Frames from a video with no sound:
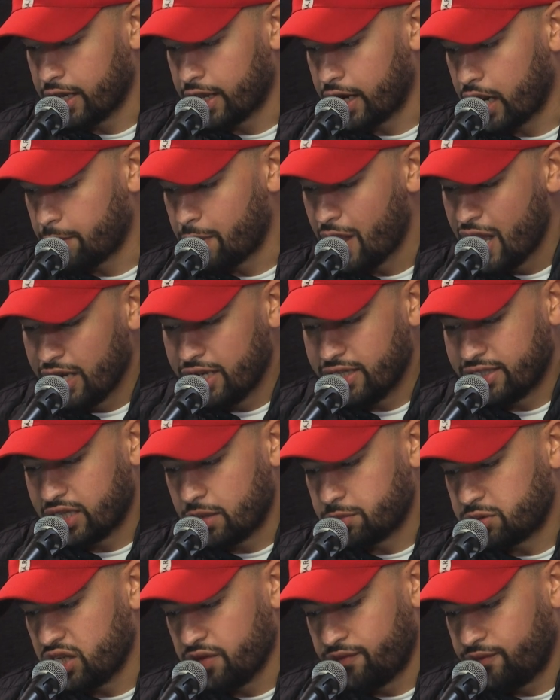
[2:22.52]
راب
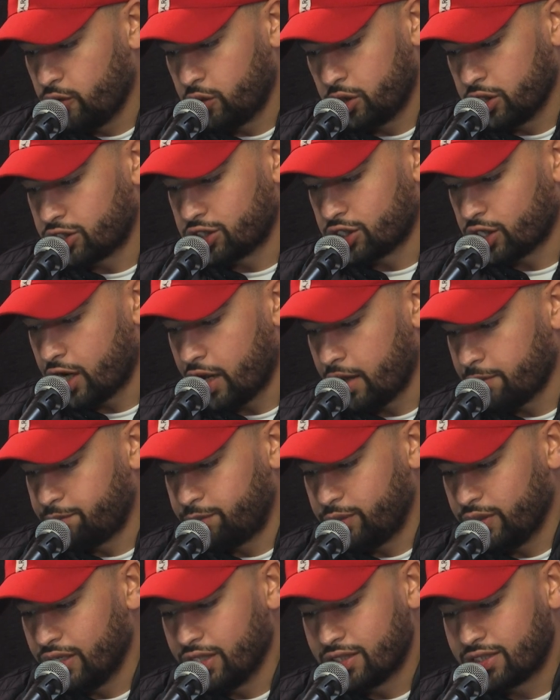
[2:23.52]
لي فوق تراب
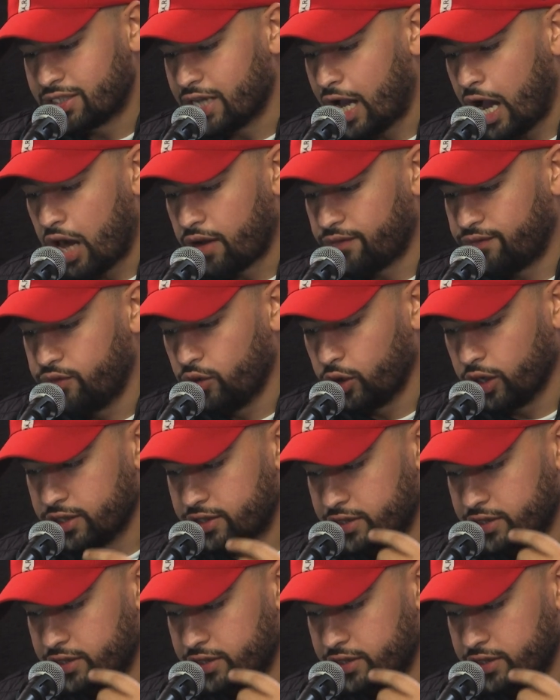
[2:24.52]
بيت يعرفو غير